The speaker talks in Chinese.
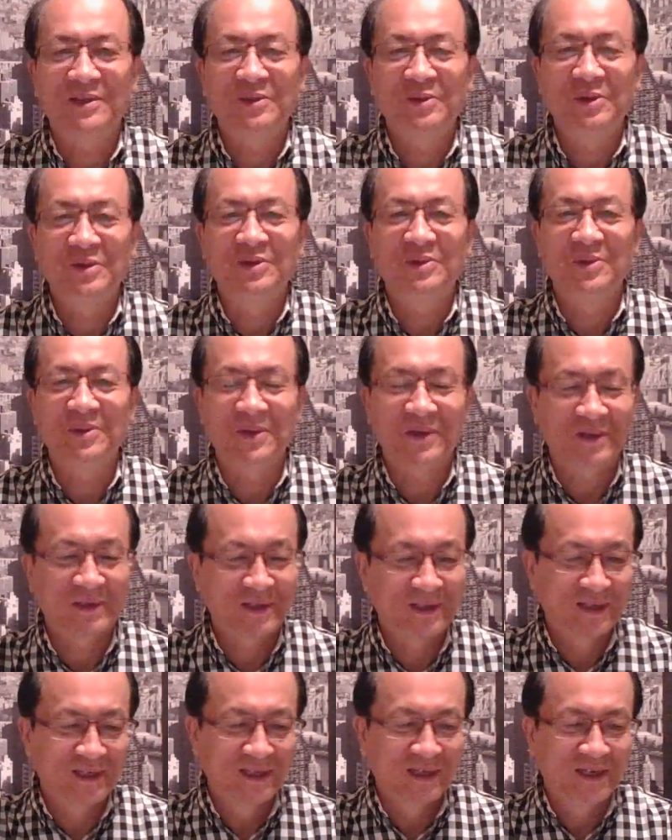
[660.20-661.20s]
最重要的
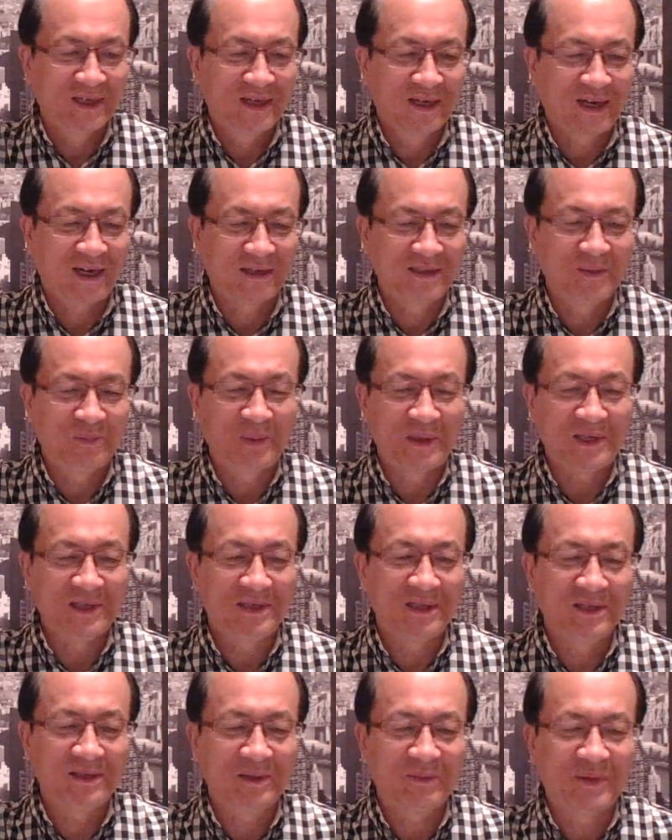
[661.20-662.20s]
还是本
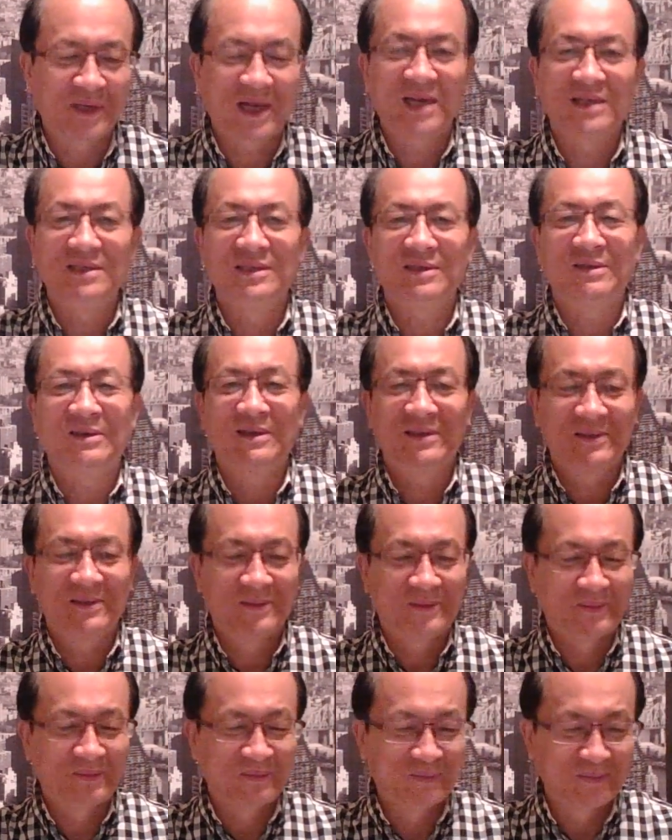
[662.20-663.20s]
身的不干净啊。
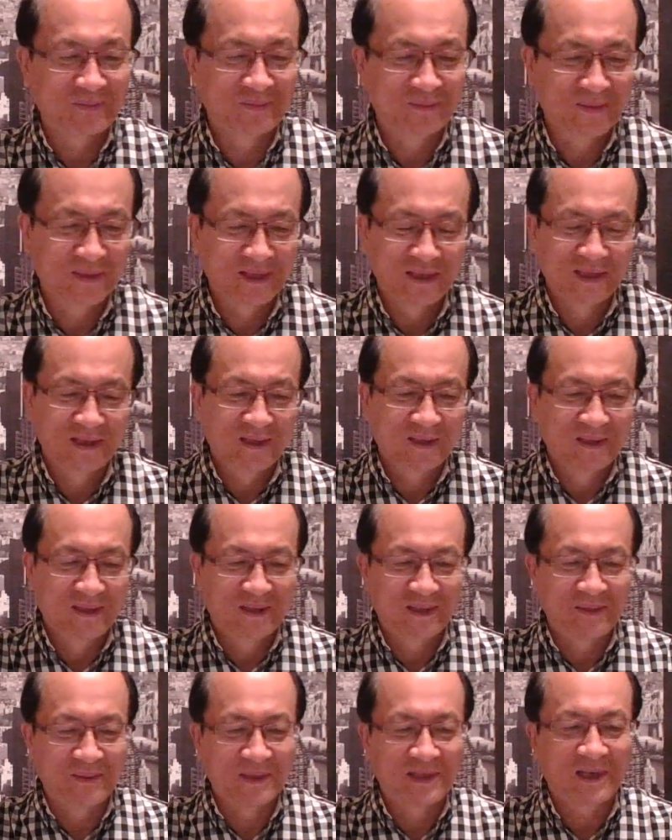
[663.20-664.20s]

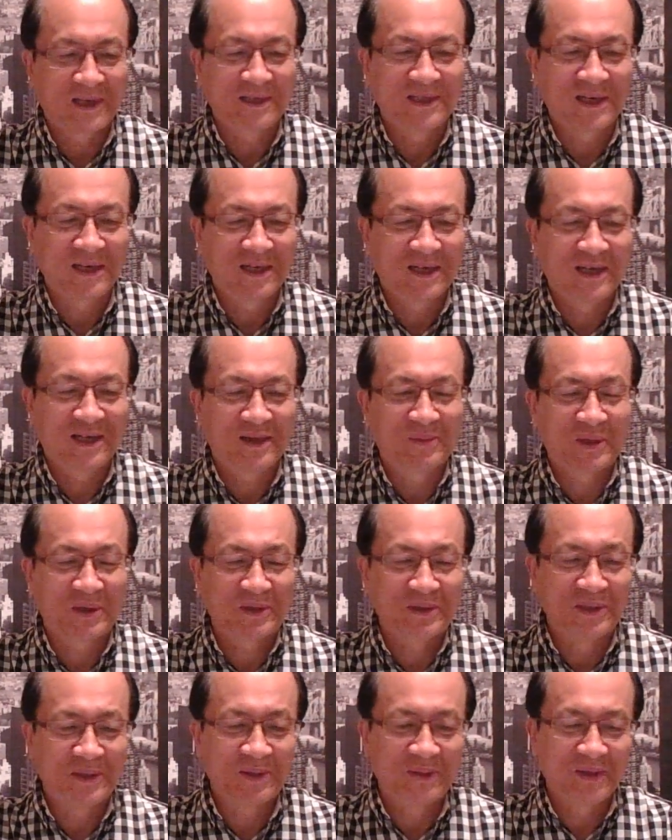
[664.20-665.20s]
那么当然了，
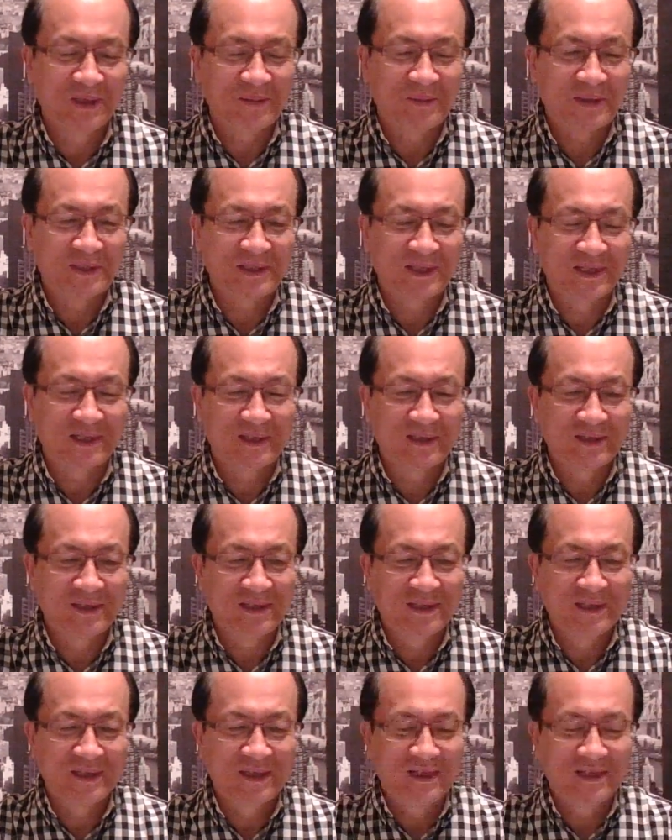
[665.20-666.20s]
朴槿惠本身
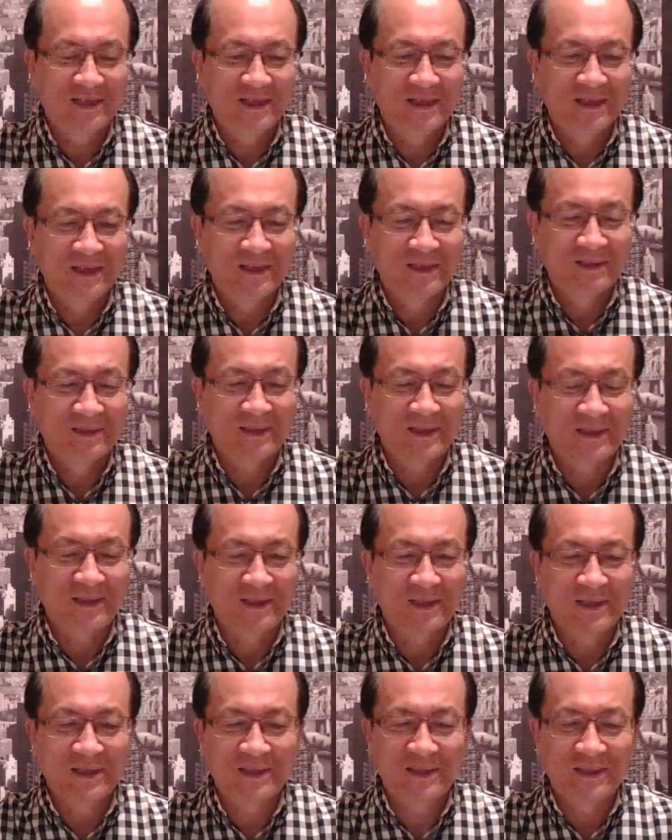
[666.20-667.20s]
这
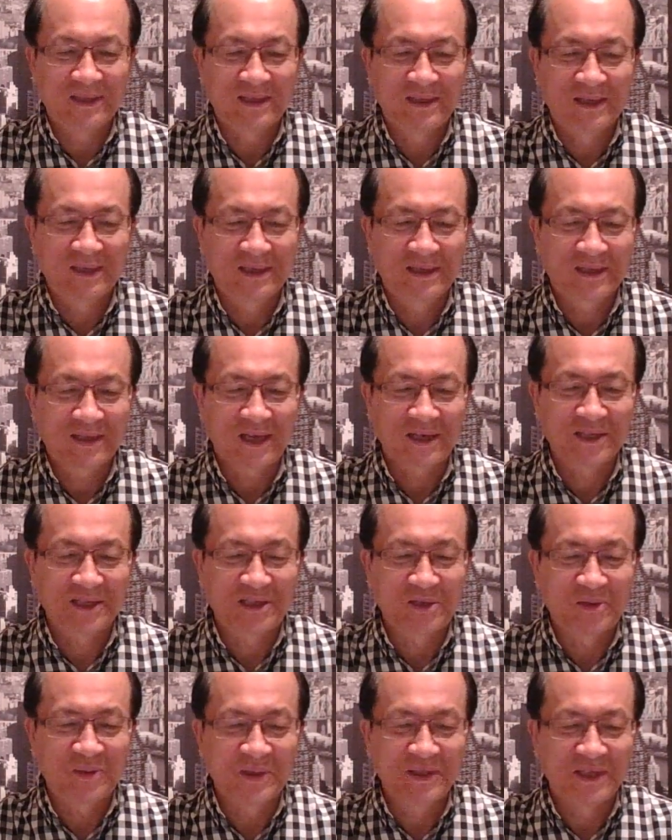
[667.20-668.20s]
个他的
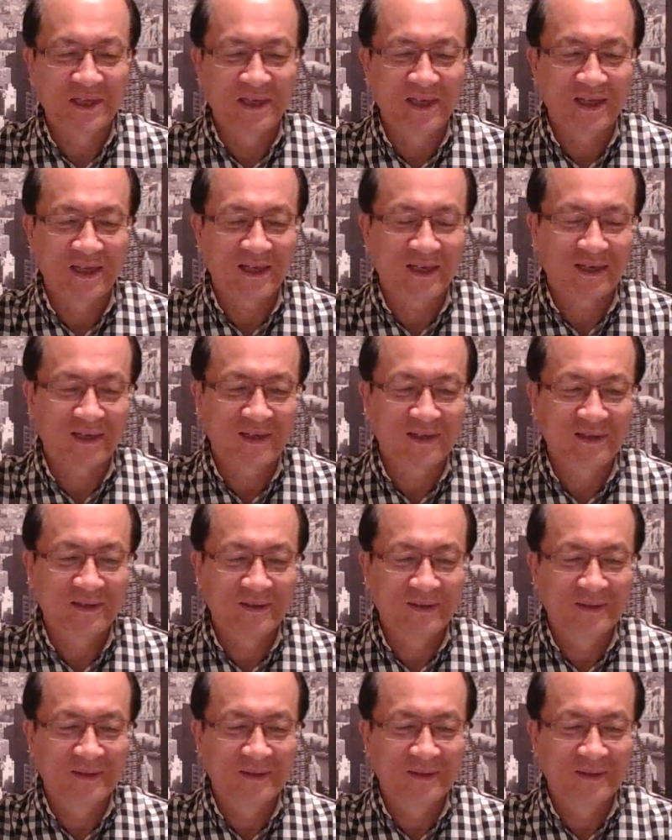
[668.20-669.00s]
生活经历啊，